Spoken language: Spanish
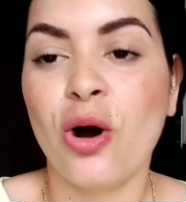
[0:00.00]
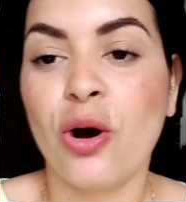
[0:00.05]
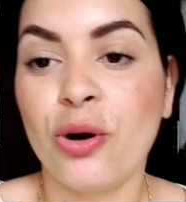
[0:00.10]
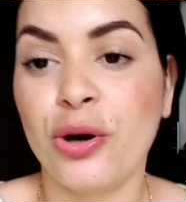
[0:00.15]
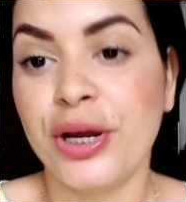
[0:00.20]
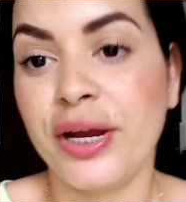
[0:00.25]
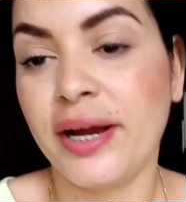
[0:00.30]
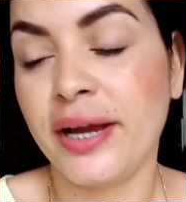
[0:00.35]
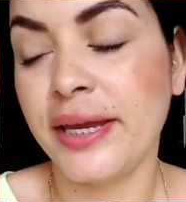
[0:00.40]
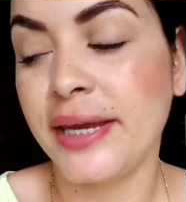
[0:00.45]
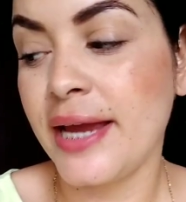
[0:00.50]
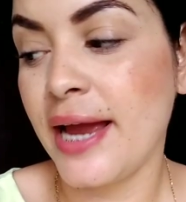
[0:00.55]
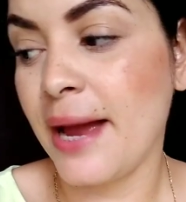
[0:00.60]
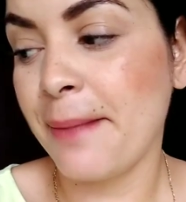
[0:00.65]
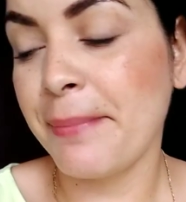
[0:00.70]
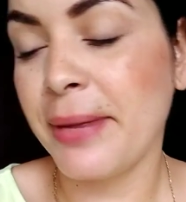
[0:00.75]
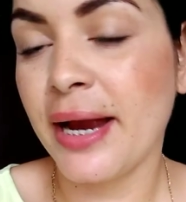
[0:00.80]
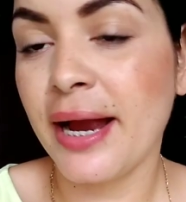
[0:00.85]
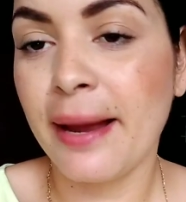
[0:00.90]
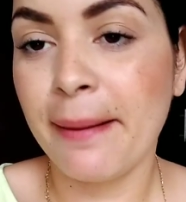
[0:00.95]
Oigan, ya
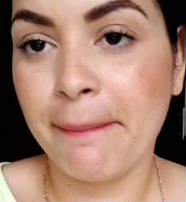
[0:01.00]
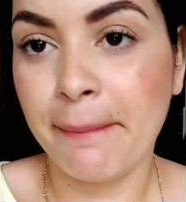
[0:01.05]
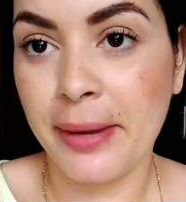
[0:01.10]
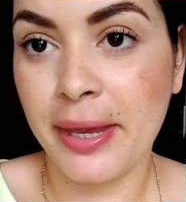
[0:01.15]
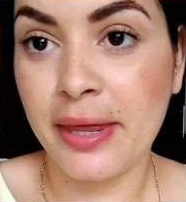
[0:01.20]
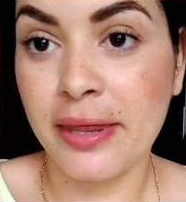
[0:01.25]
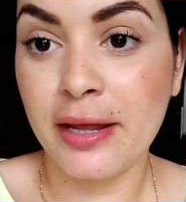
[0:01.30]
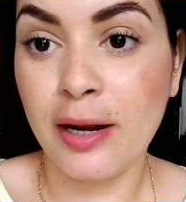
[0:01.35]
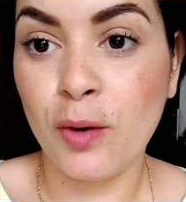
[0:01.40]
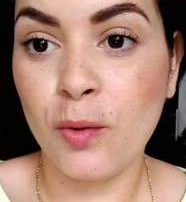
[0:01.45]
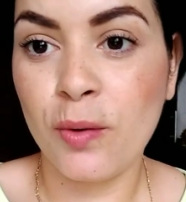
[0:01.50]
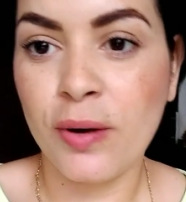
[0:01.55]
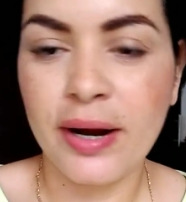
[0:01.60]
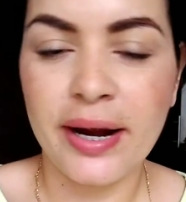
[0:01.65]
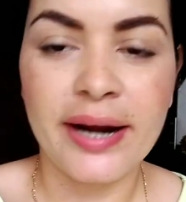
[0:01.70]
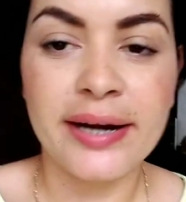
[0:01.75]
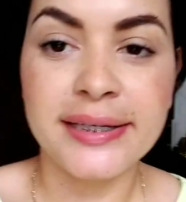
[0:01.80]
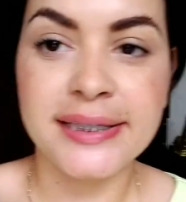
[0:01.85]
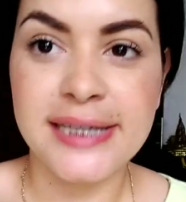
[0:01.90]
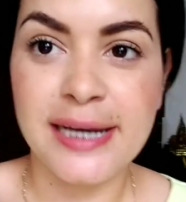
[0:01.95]
me cambié de
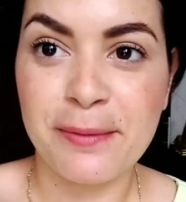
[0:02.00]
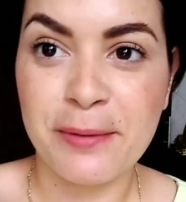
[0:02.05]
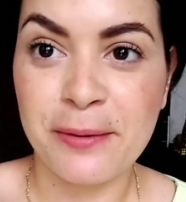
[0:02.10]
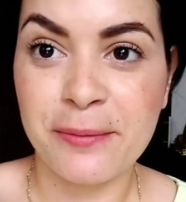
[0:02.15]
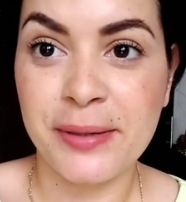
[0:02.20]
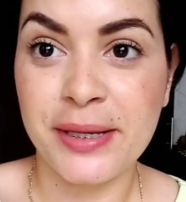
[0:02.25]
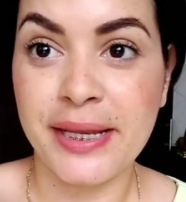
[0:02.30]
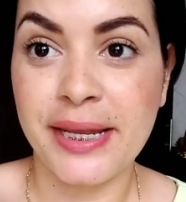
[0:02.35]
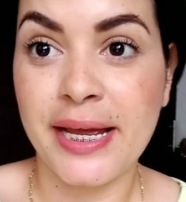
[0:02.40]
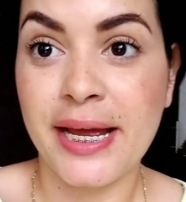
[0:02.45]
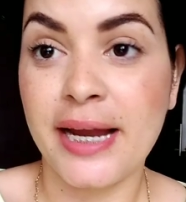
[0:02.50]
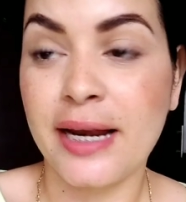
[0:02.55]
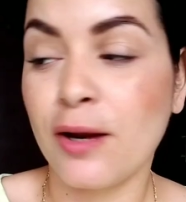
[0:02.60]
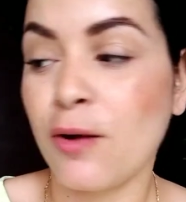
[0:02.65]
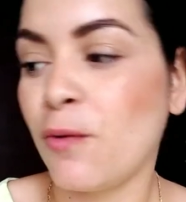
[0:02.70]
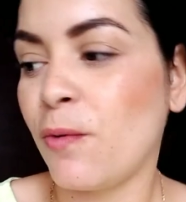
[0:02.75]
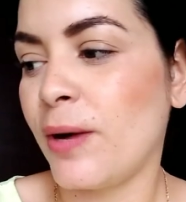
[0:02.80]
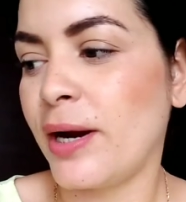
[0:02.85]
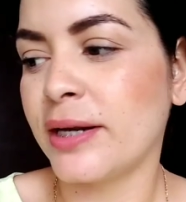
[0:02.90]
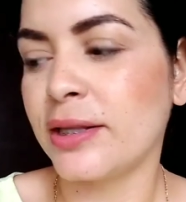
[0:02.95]
lugar, ya me vine al
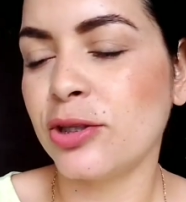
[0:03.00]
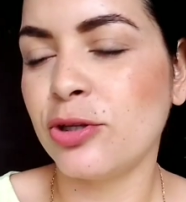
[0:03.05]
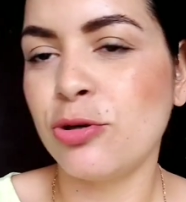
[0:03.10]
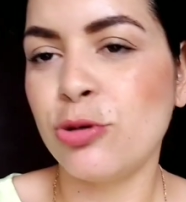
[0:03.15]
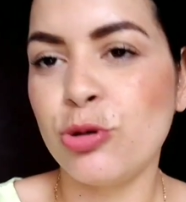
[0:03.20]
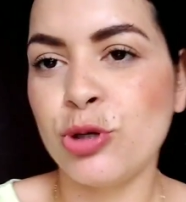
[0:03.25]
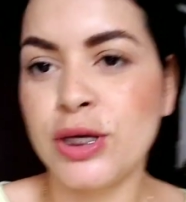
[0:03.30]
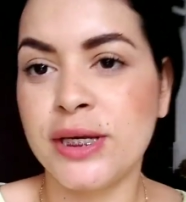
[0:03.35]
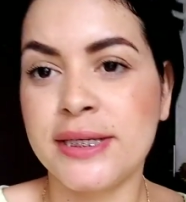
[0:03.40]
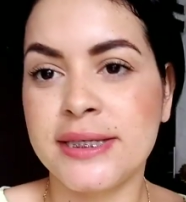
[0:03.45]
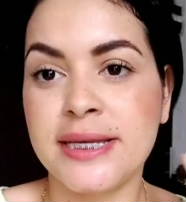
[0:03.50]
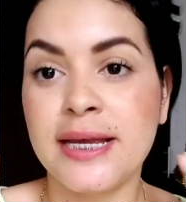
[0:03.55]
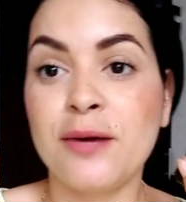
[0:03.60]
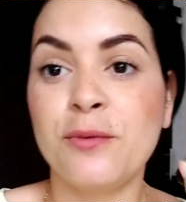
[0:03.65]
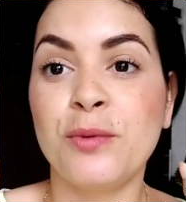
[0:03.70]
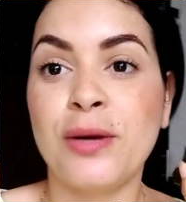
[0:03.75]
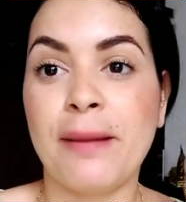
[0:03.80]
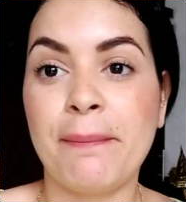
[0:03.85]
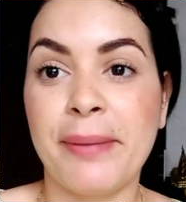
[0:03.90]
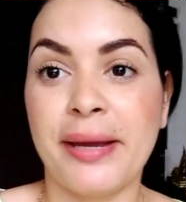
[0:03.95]
cuarto, hice
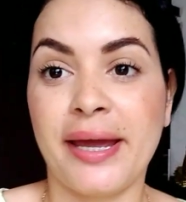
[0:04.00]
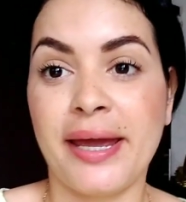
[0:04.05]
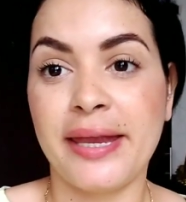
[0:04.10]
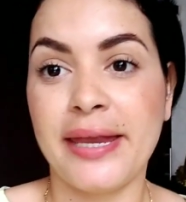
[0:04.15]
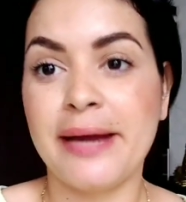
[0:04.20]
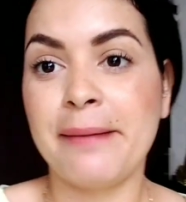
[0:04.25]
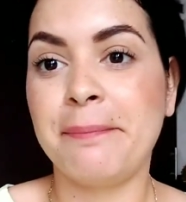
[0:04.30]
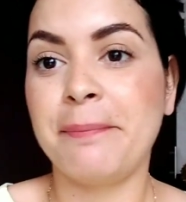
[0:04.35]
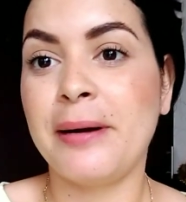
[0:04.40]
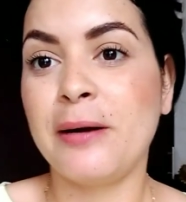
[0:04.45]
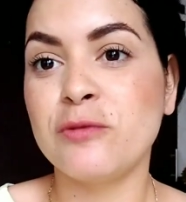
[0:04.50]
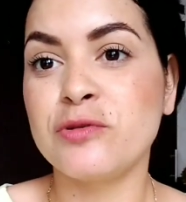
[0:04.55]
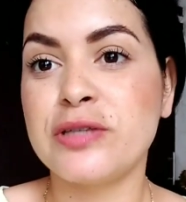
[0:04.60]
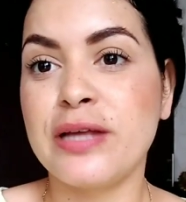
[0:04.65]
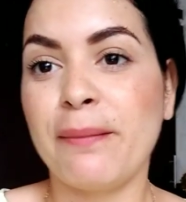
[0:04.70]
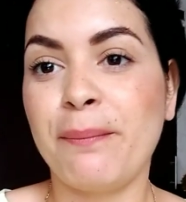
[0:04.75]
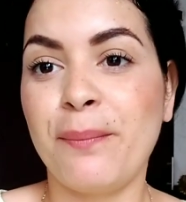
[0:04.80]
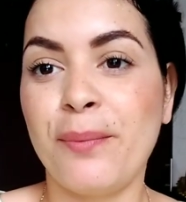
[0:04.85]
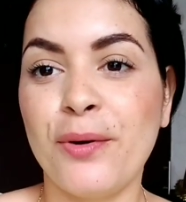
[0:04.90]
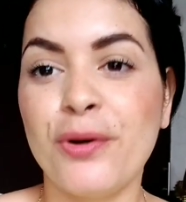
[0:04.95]
una pequeña
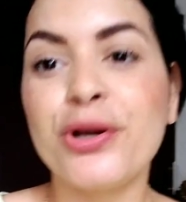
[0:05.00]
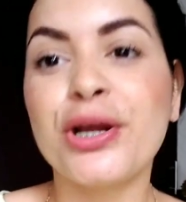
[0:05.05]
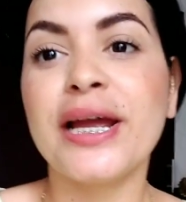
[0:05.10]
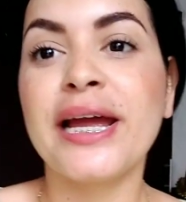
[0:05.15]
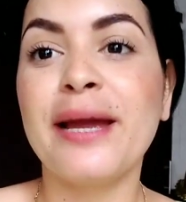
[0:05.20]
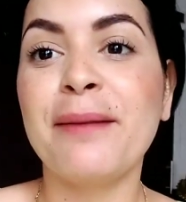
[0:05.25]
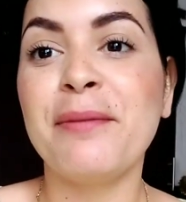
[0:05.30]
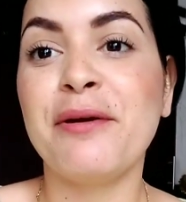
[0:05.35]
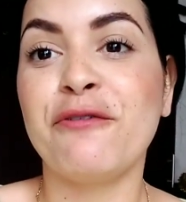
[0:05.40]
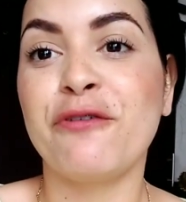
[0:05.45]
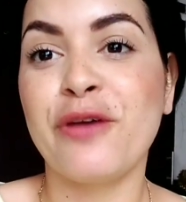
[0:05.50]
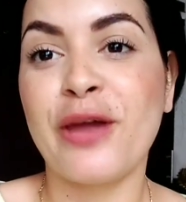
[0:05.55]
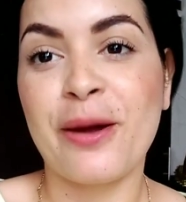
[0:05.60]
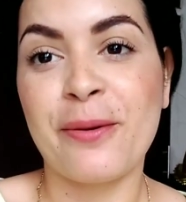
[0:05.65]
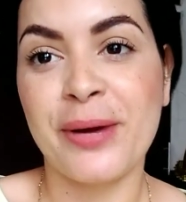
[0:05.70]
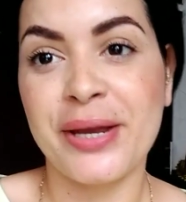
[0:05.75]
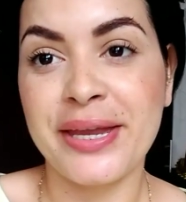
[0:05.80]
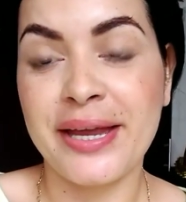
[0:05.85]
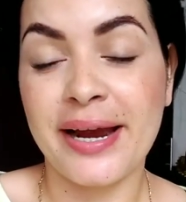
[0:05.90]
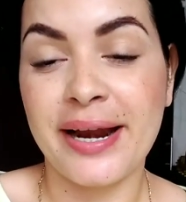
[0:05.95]
pausa porque me fui a
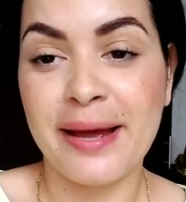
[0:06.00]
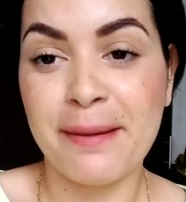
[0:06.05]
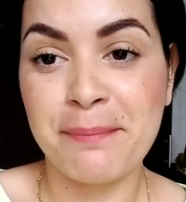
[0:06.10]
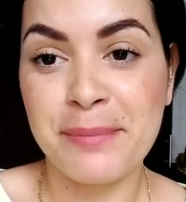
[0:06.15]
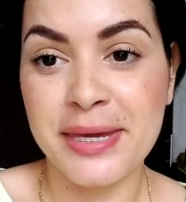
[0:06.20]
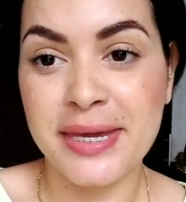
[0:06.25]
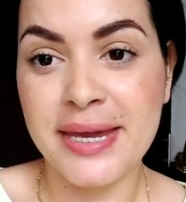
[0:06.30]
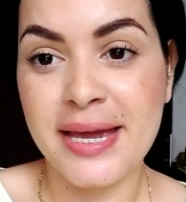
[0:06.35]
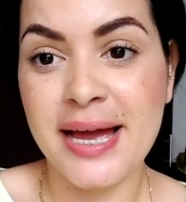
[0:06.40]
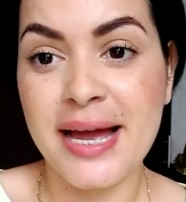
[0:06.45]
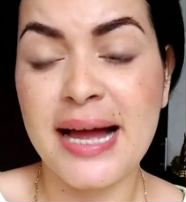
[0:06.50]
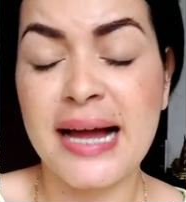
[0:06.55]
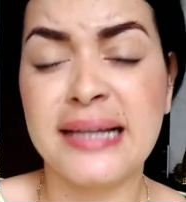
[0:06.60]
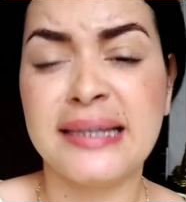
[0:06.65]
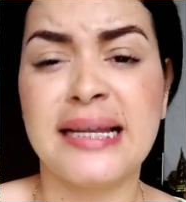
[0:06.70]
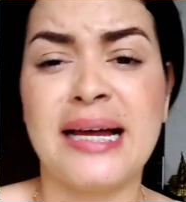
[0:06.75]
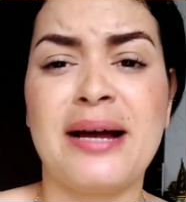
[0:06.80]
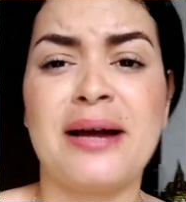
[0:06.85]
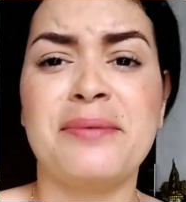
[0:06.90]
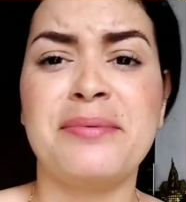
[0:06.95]
bañar a Mía,
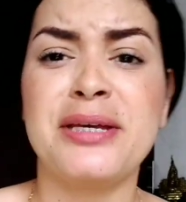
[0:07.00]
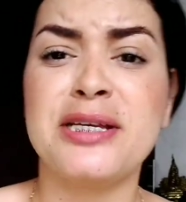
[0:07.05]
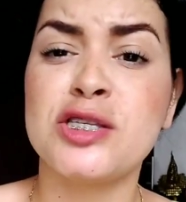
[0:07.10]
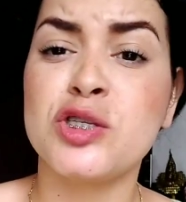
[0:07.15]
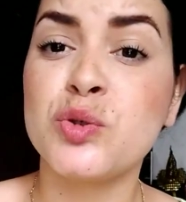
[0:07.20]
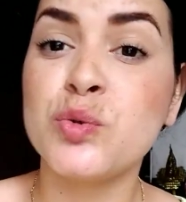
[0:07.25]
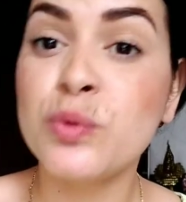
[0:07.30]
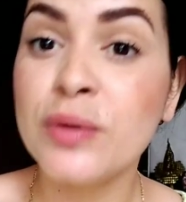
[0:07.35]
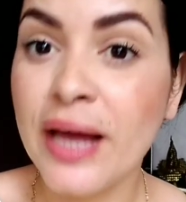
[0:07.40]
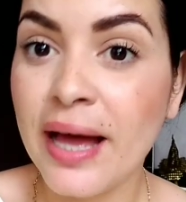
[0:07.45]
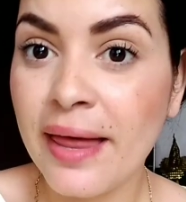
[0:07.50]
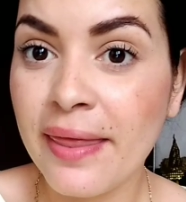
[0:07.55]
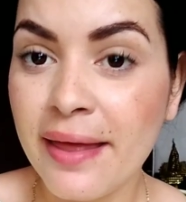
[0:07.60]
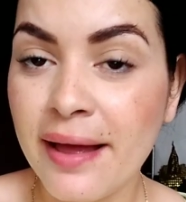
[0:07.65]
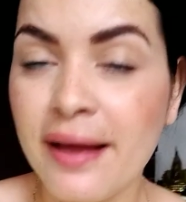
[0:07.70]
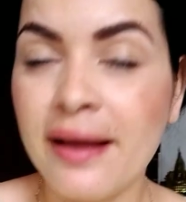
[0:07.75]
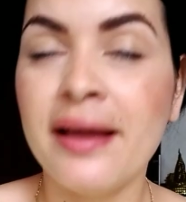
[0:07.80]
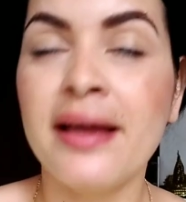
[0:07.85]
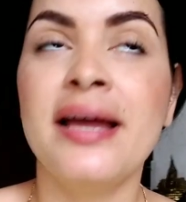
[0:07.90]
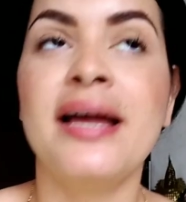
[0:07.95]
andaba bien
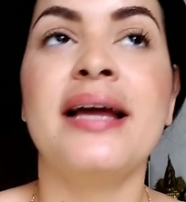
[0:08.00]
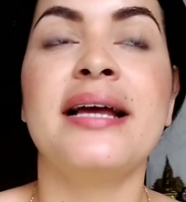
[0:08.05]
sudada,